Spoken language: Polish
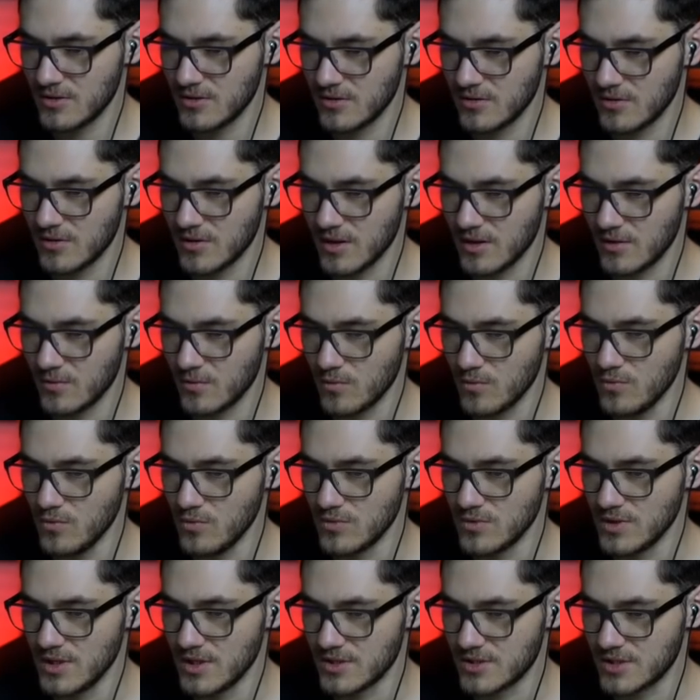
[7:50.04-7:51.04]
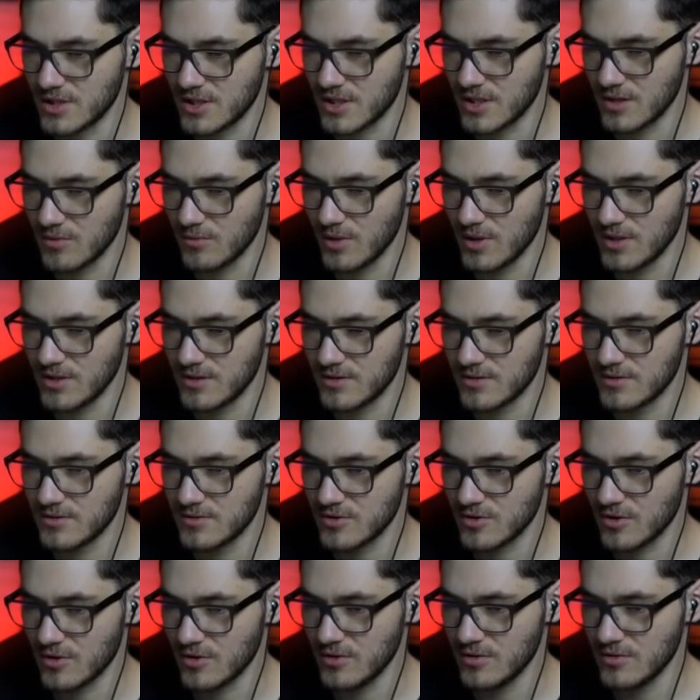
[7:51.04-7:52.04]
Oga... Uuu, nie, czekaj, wait.
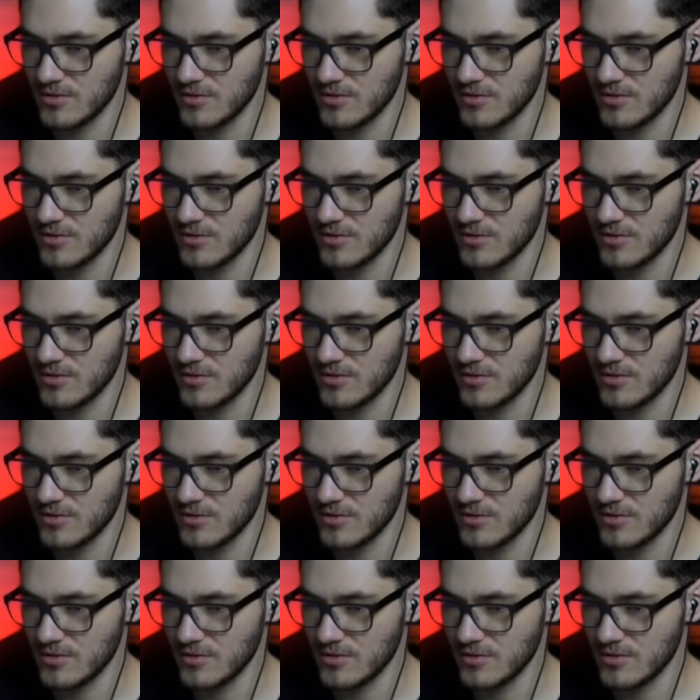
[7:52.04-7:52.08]
O?